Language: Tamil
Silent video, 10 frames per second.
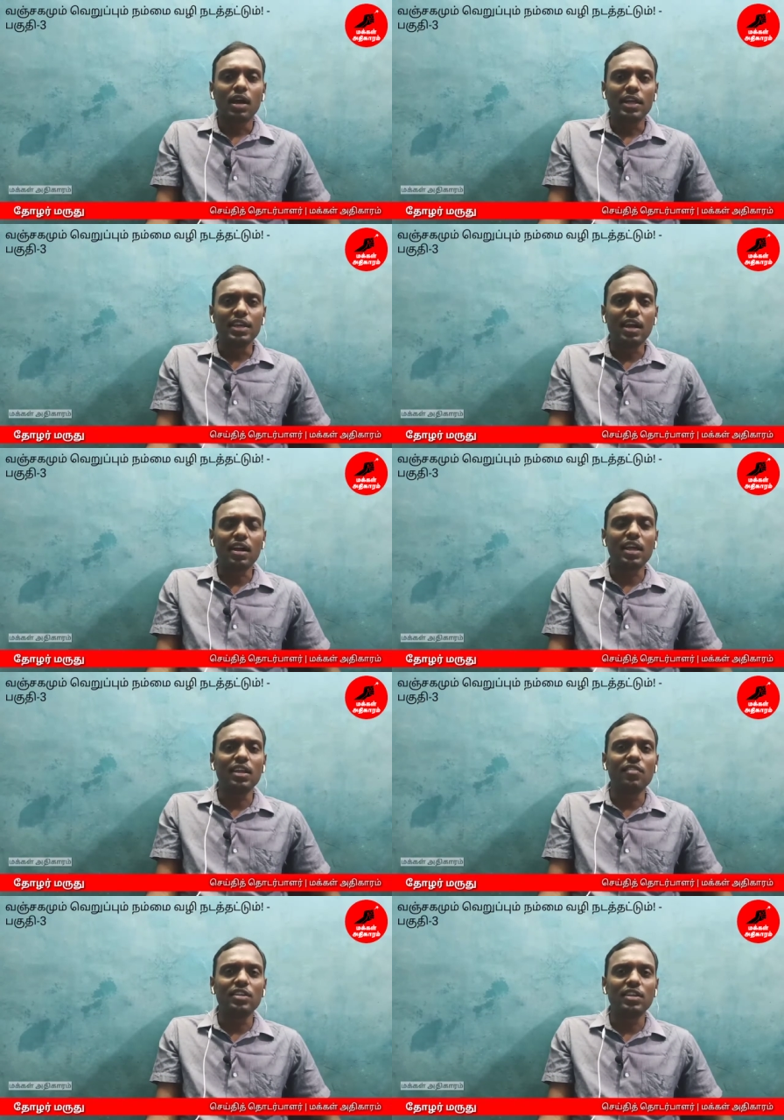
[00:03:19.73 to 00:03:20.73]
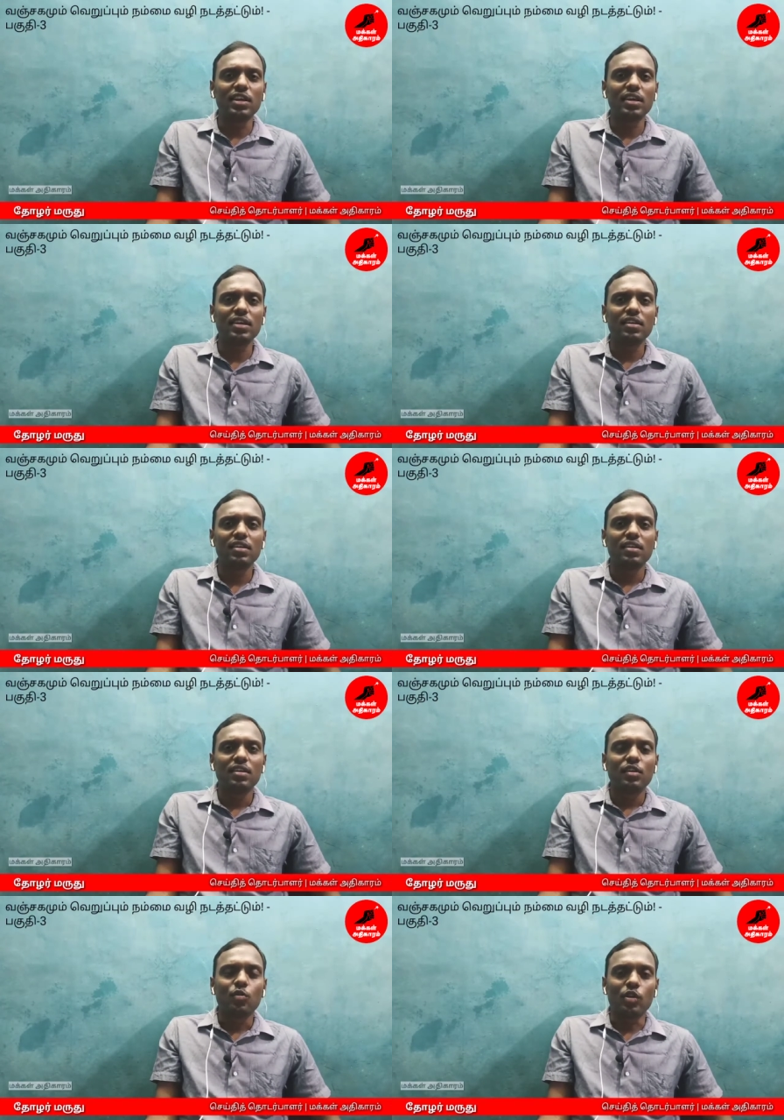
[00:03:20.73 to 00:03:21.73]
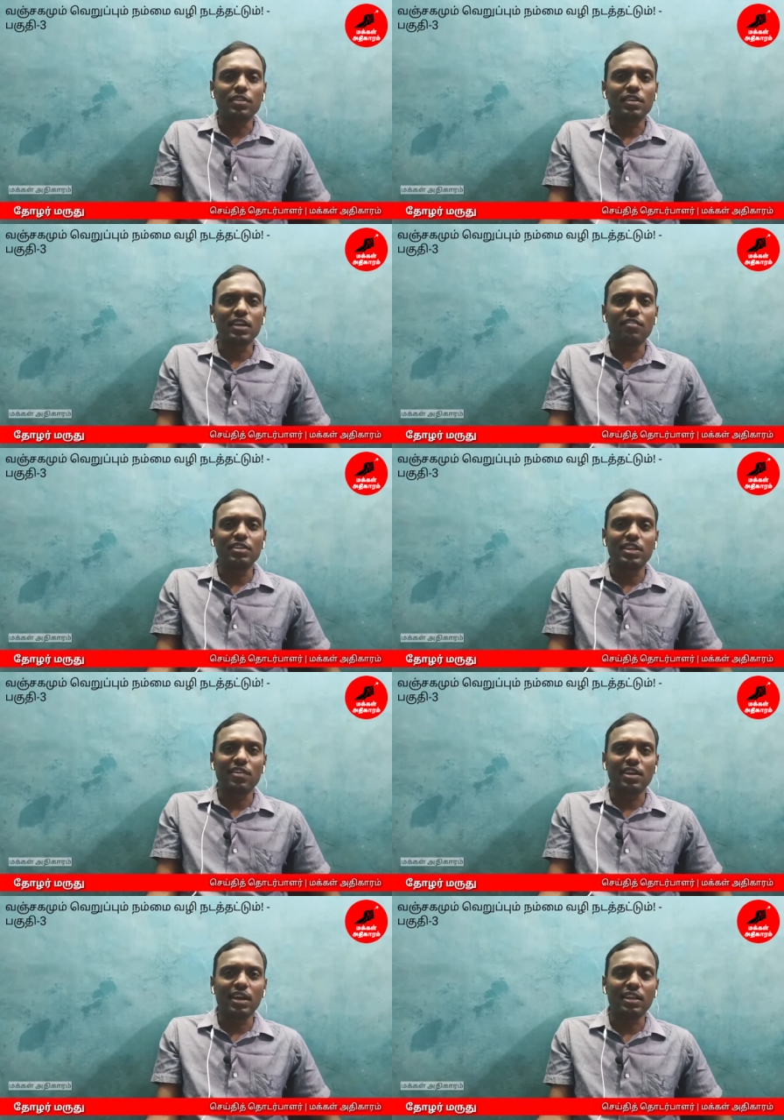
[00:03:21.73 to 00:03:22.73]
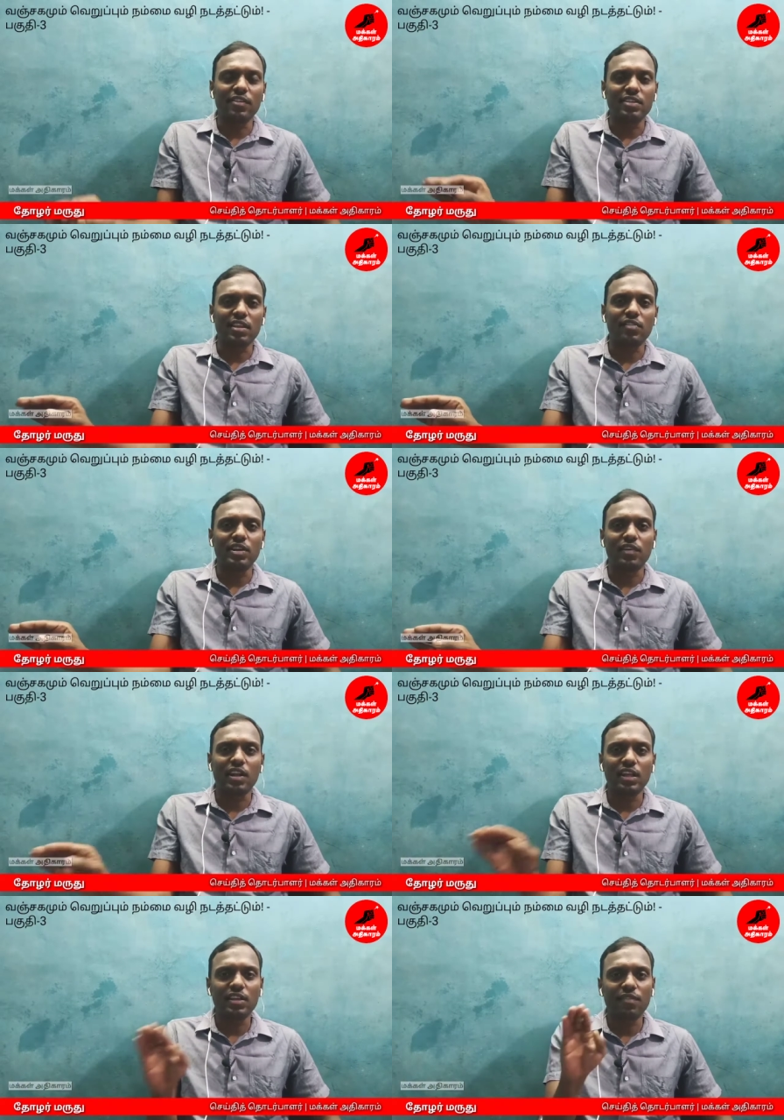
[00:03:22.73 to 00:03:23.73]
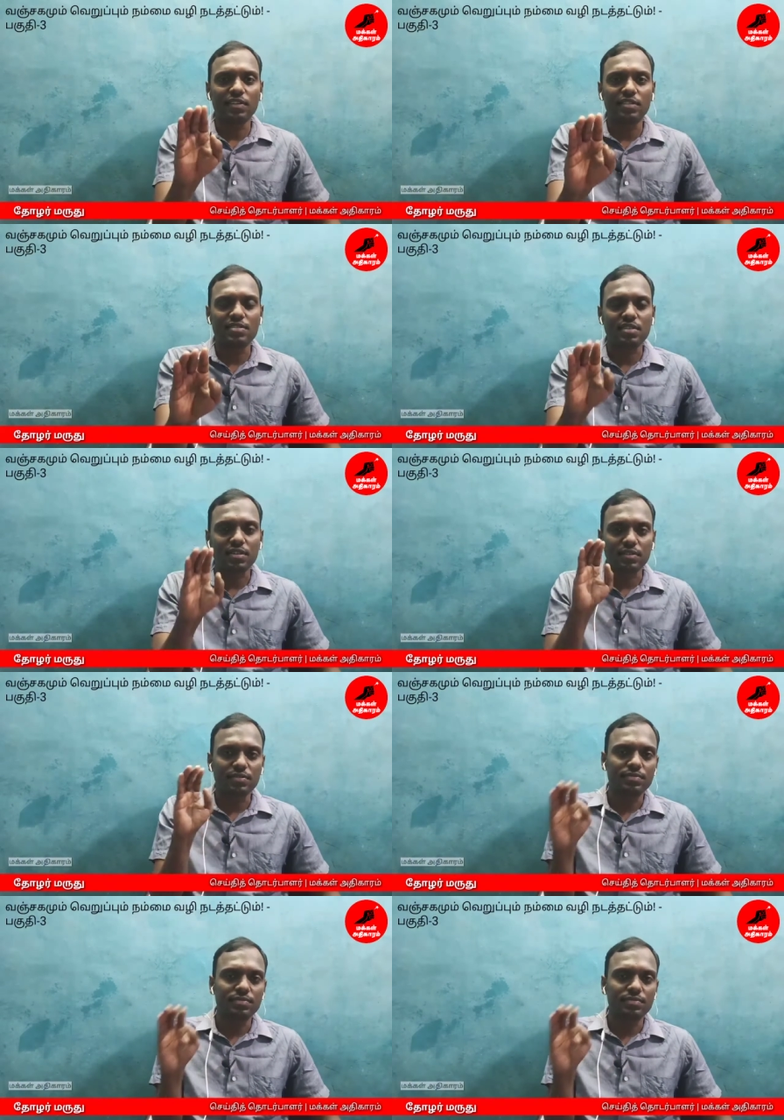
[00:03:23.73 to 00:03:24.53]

அதிகாலையில் வந்து கொலை செய்ய வந்தவர்கள் கதவை திறந்து விட்டவர்கள் தான் இந்த ஃபாசிஸ்ட்டுகள்